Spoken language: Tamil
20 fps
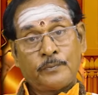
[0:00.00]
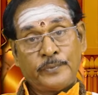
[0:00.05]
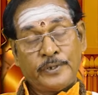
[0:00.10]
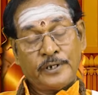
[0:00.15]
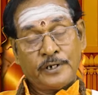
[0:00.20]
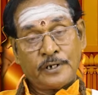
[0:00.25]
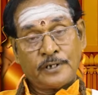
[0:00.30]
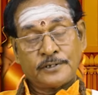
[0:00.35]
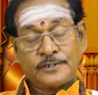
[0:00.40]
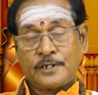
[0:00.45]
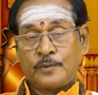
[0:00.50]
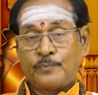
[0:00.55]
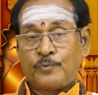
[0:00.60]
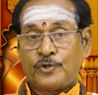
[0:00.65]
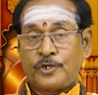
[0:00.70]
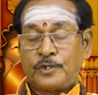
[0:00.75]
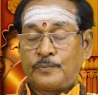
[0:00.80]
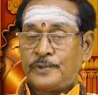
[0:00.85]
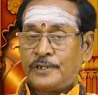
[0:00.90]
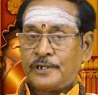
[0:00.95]
மீனராசிக்கு
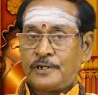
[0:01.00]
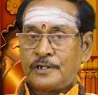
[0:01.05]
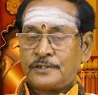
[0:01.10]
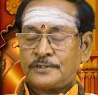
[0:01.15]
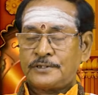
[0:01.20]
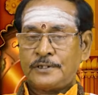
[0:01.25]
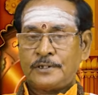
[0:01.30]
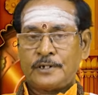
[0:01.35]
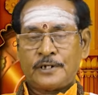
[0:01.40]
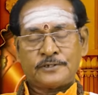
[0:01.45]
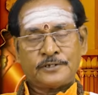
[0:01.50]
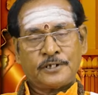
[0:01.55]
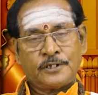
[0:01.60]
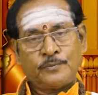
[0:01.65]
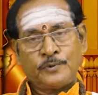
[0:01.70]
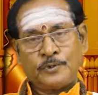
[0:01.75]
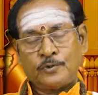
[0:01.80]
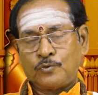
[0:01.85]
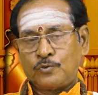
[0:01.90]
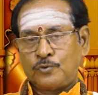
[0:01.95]
போகிறார் மீனராசி
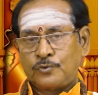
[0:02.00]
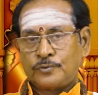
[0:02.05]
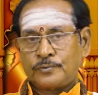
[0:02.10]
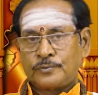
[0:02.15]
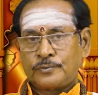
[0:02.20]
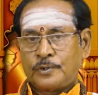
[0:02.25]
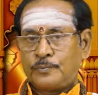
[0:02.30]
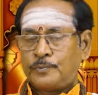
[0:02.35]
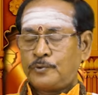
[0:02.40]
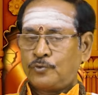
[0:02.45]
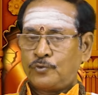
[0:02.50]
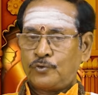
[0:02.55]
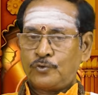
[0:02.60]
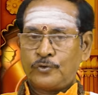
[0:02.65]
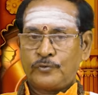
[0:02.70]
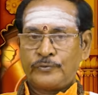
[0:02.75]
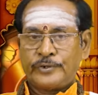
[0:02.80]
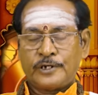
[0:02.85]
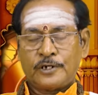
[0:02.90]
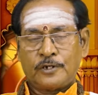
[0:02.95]
ராசியாதிபதி குரு இப்போ குரு
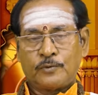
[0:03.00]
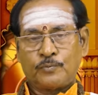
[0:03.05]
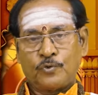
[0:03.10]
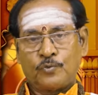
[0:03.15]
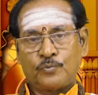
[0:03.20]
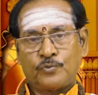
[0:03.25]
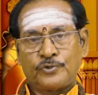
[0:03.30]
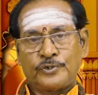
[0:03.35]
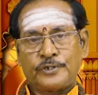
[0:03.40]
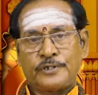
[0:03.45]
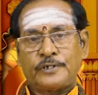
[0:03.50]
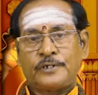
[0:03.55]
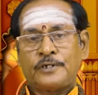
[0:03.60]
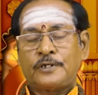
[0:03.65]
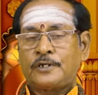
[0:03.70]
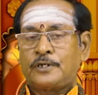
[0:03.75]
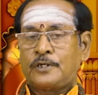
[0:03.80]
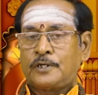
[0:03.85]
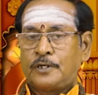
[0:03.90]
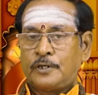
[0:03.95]
ஒரு வீட்டில் போகும்போது
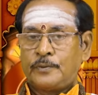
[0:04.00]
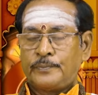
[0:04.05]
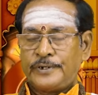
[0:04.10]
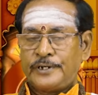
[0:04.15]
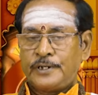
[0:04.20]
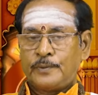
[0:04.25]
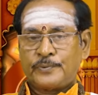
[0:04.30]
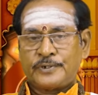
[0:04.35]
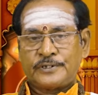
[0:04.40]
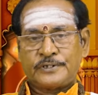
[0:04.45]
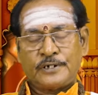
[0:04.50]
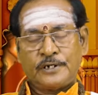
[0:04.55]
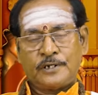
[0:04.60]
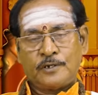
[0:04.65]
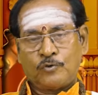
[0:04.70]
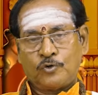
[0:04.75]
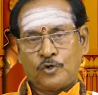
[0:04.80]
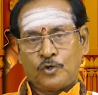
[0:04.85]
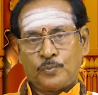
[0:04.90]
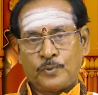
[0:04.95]
பெரிய
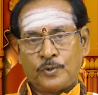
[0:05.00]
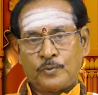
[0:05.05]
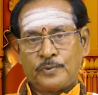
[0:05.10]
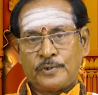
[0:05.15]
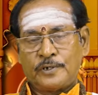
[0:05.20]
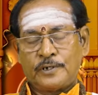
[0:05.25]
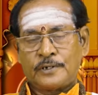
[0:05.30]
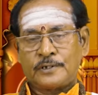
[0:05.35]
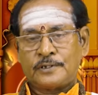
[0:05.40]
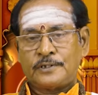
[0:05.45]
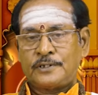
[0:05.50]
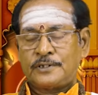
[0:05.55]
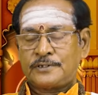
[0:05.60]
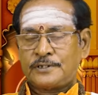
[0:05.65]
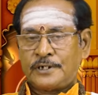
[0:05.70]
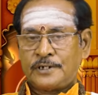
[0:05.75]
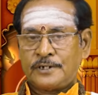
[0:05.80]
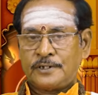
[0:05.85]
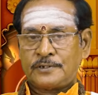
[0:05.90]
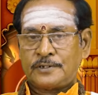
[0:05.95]
பிரச்சனையில் கொண்டு போன மாறார் இந்த
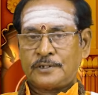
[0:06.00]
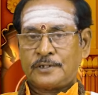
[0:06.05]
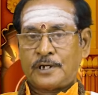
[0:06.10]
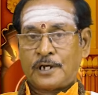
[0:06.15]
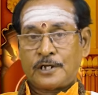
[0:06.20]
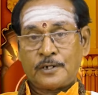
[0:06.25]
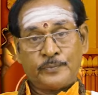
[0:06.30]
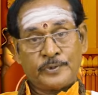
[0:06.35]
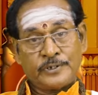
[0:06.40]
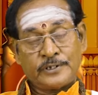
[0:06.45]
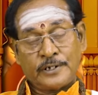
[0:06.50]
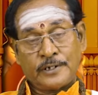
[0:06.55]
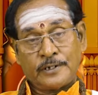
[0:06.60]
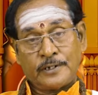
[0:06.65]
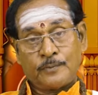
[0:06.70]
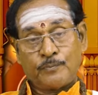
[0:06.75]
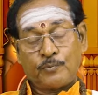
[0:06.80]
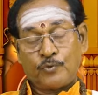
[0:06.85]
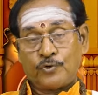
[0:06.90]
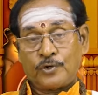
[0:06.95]
சண்டை ஆரம்பித்த
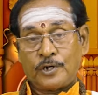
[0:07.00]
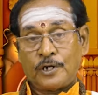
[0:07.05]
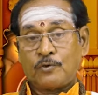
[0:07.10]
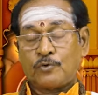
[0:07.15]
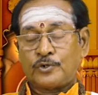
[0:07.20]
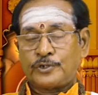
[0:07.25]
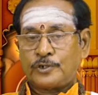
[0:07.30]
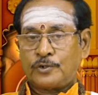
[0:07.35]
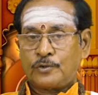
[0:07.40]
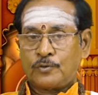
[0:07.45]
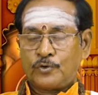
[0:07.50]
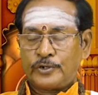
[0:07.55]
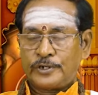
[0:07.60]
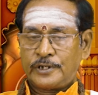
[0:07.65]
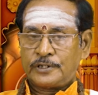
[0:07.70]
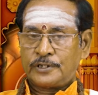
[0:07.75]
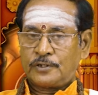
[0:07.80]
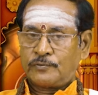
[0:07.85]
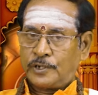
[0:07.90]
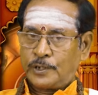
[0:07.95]
போர்லாம் கொஞ்சம்
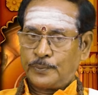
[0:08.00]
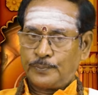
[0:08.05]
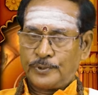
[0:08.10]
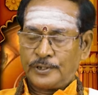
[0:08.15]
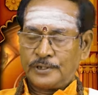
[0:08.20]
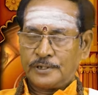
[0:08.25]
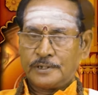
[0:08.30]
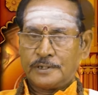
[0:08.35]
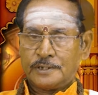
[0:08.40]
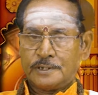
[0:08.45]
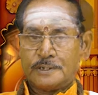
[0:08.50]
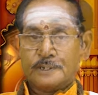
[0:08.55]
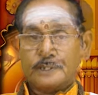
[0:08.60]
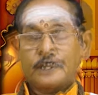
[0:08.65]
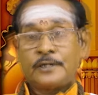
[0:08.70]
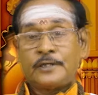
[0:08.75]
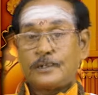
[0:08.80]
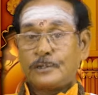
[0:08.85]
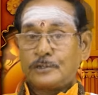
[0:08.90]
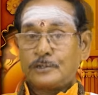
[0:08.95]
குறையறதுக்கு வாய்ப்புகள் இருக்குது
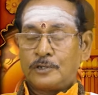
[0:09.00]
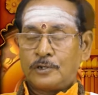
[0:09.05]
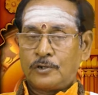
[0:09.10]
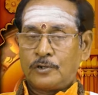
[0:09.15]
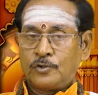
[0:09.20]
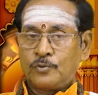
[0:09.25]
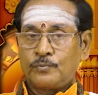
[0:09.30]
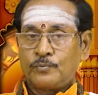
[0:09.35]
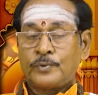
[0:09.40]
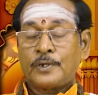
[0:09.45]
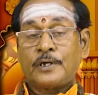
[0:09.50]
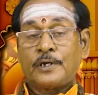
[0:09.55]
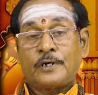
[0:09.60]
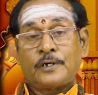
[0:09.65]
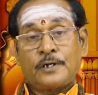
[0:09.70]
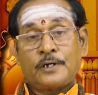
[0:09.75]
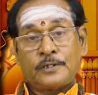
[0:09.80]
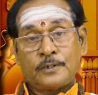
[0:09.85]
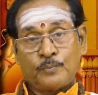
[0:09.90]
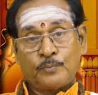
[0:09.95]
இருந்தாலும்
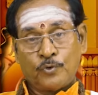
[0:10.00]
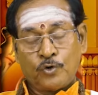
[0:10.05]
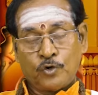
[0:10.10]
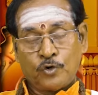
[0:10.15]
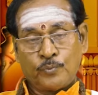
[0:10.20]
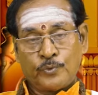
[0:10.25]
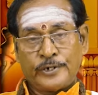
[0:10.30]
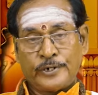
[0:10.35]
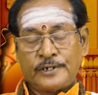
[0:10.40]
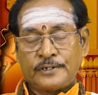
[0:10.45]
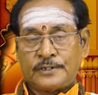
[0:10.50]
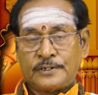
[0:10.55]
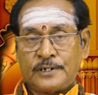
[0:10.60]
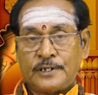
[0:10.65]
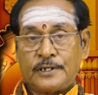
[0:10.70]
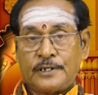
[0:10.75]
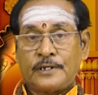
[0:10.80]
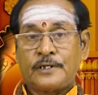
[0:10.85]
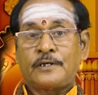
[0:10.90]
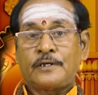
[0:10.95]
அந்த போக போகிற இடத்துல
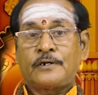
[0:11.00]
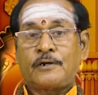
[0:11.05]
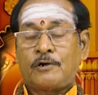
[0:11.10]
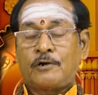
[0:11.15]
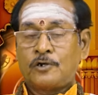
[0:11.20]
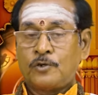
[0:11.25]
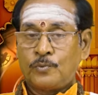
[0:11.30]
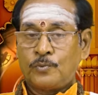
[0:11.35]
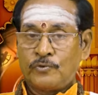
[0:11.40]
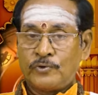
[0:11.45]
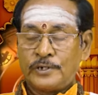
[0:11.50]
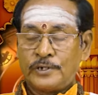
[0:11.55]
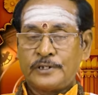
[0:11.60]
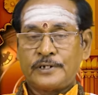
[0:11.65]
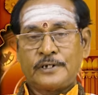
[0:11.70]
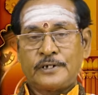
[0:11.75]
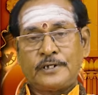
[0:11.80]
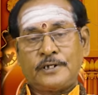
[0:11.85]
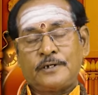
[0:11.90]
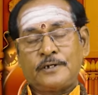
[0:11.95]
ராகு பகவான்
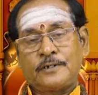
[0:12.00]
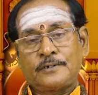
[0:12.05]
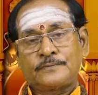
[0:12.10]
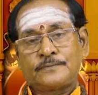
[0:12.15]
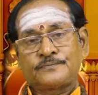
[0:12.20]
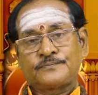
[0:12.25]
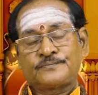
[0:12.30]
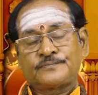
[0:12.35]
இருக்கிறார்